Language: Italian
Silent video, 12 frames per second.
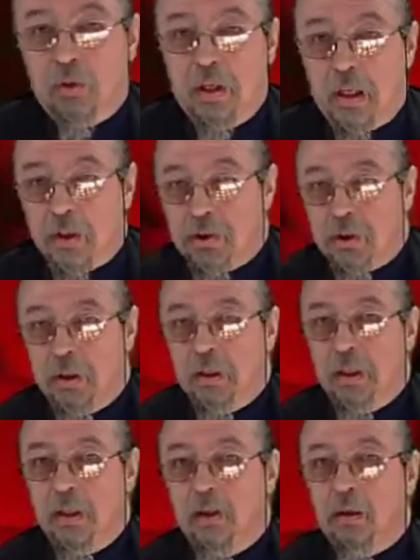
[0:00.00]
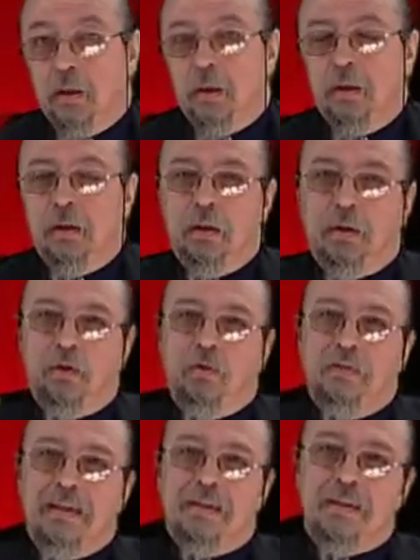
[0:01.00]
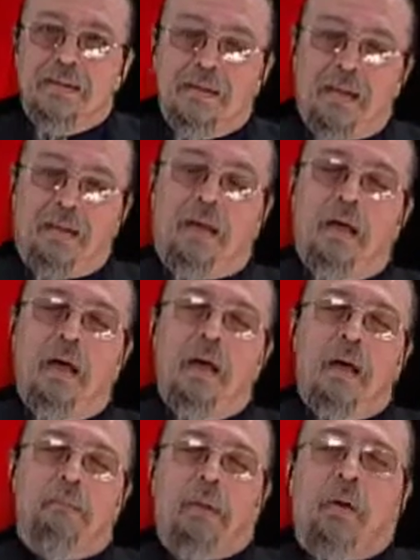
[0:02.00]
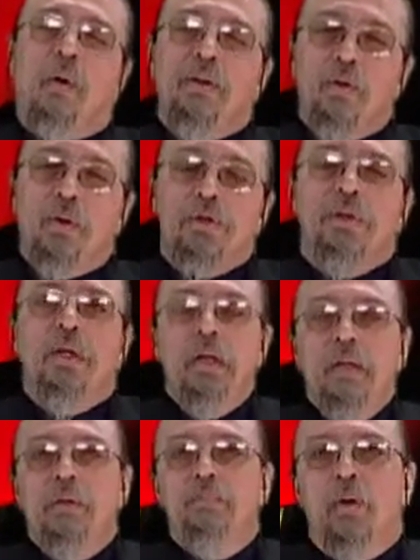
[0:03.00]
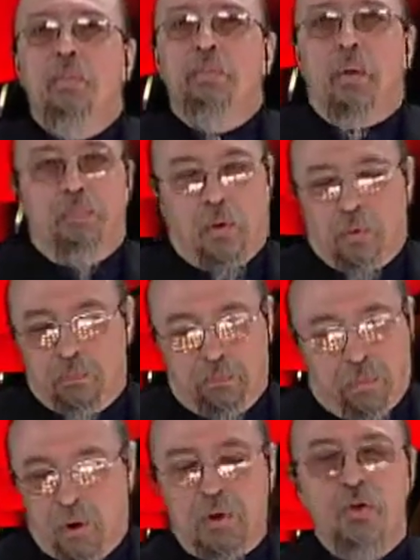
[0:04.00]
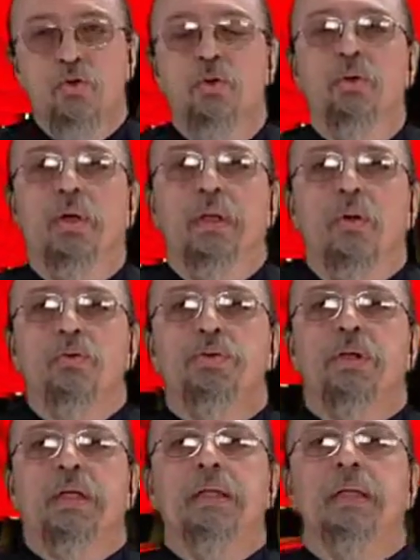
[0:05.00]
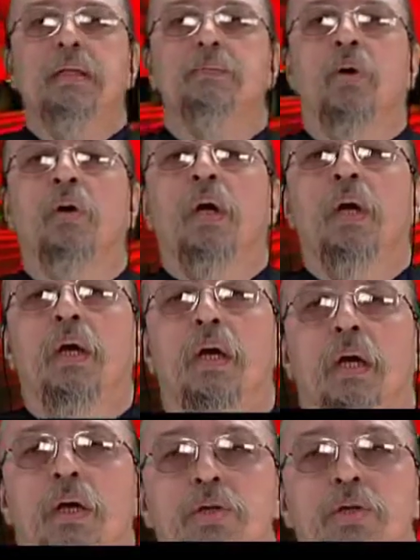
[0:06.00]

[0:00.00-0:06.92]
che esce nel eh, 97. Ma quando esce il libro, proprio pochi giorni dall'uscita del libro, eh,